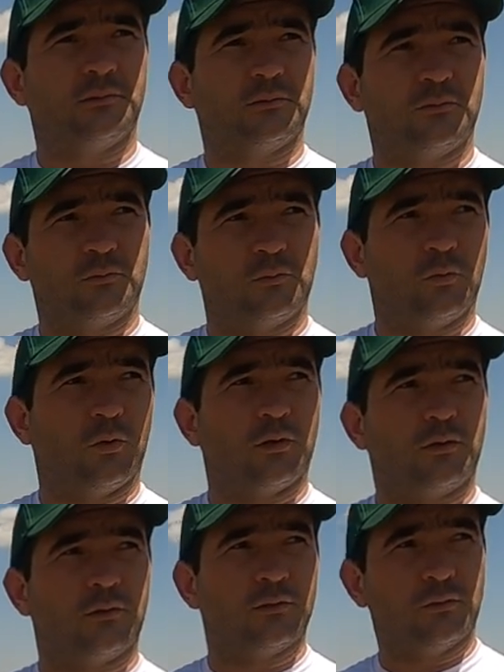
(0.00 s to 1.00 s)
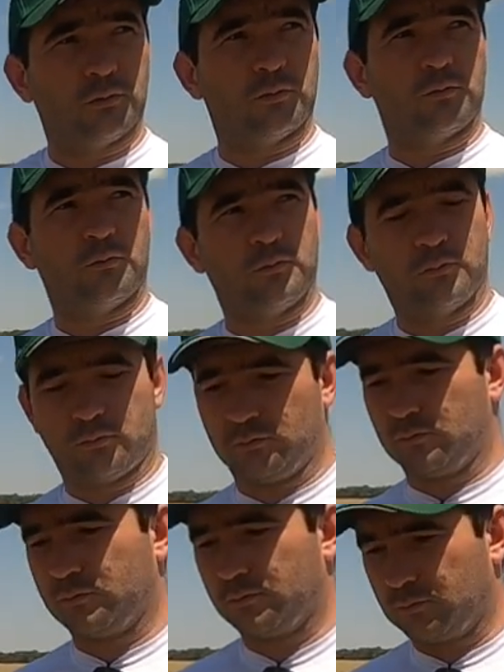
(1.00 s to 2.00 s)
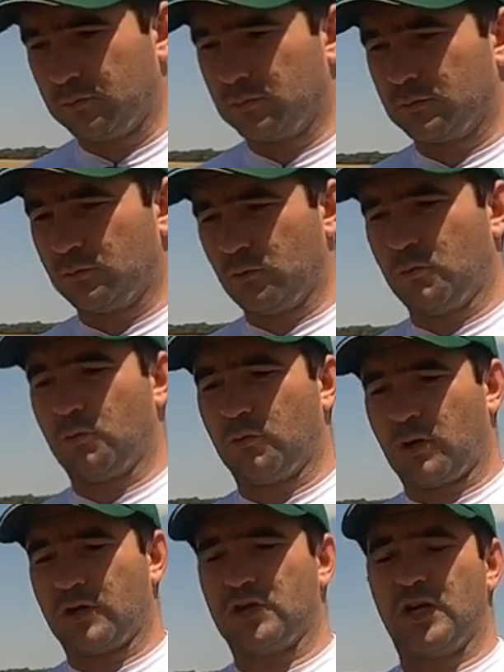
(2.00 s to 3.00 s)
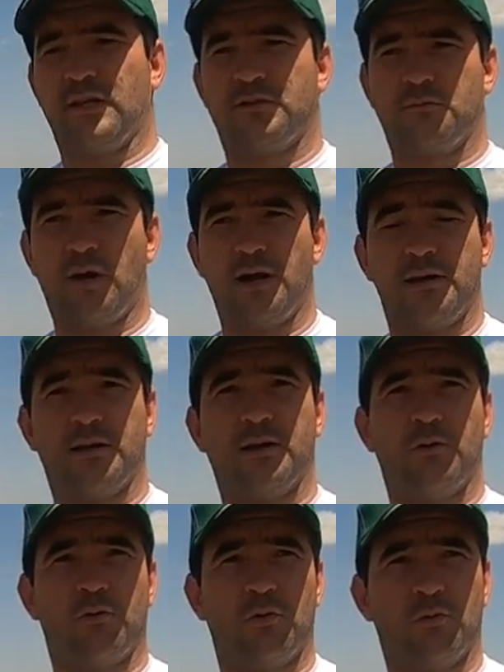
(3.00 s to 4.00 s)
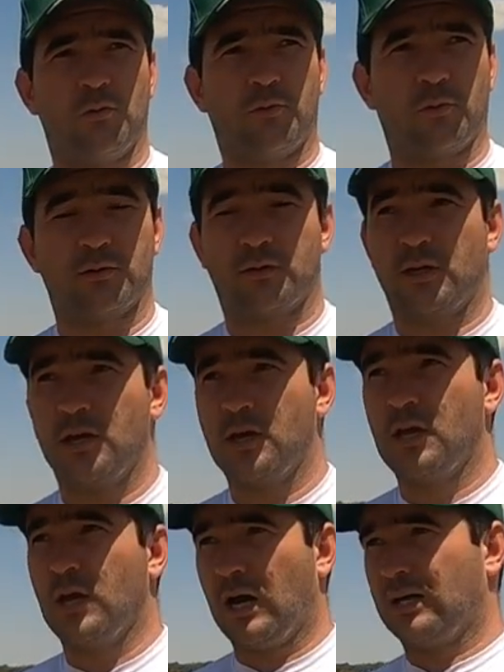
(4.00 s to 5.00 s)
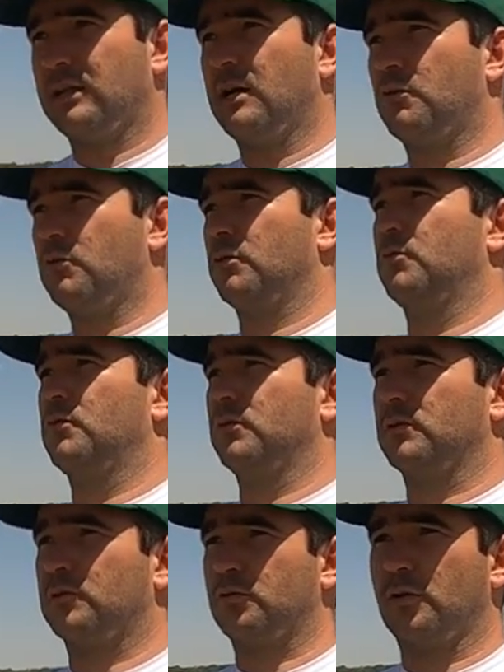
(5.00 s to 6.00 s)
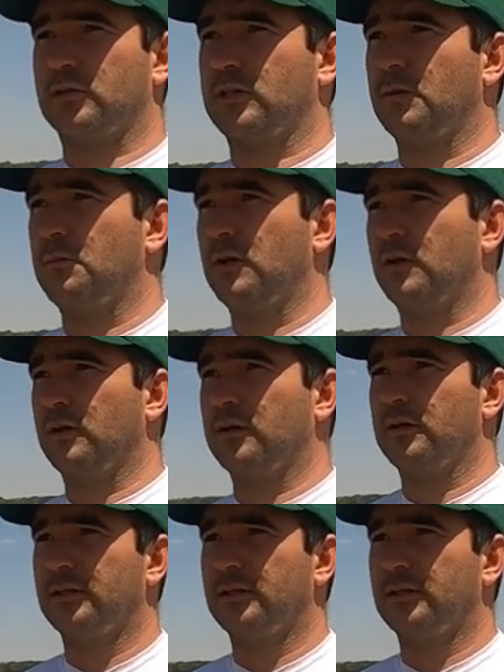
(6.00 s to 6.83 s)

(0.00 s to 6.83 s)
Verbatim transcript: Вот. Ну, урожайность маленькая у него просто. А так сорт стабильный.